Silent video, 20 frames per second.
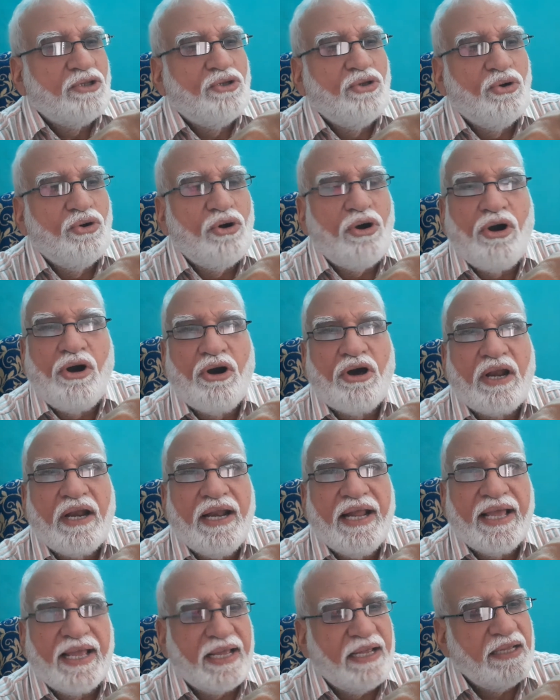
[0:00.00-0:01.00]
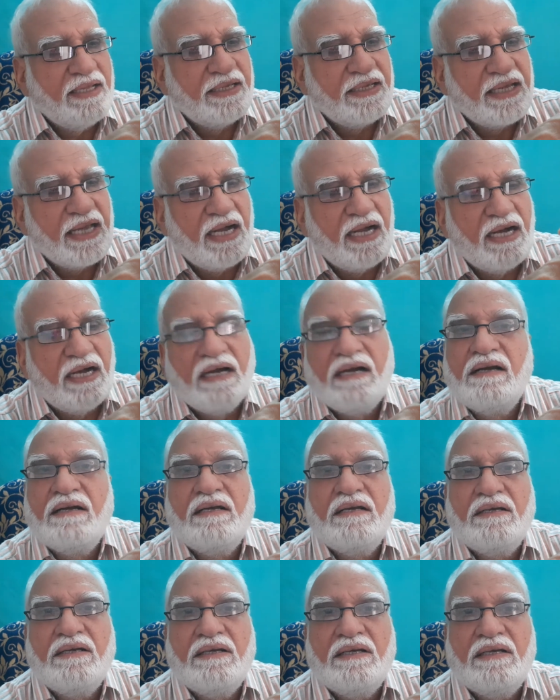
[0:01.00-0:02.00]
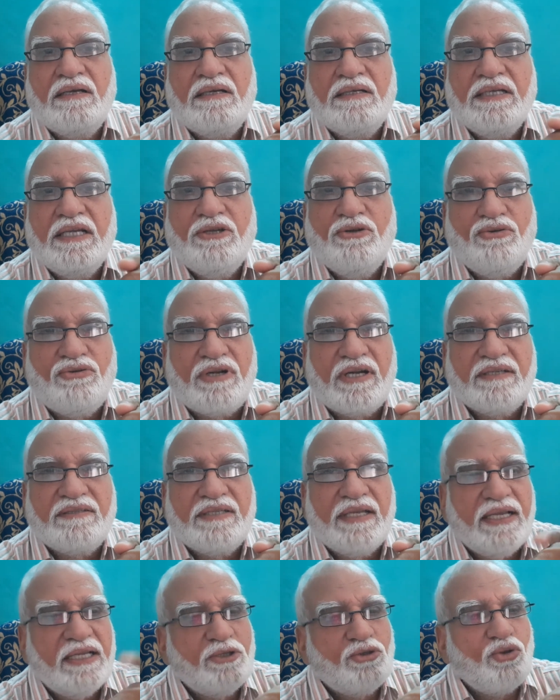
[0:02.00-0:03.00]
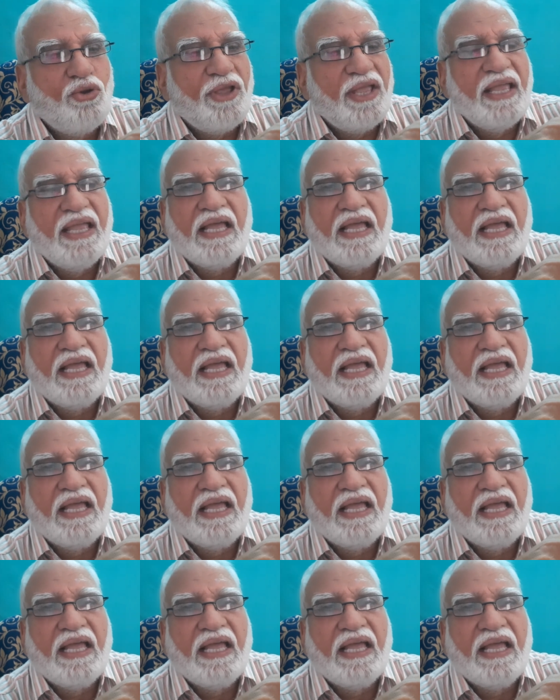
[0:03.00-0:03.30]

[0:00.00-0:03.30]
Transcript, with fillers: दो हॉर्न हैं यहाँ ये यूट्रस है तो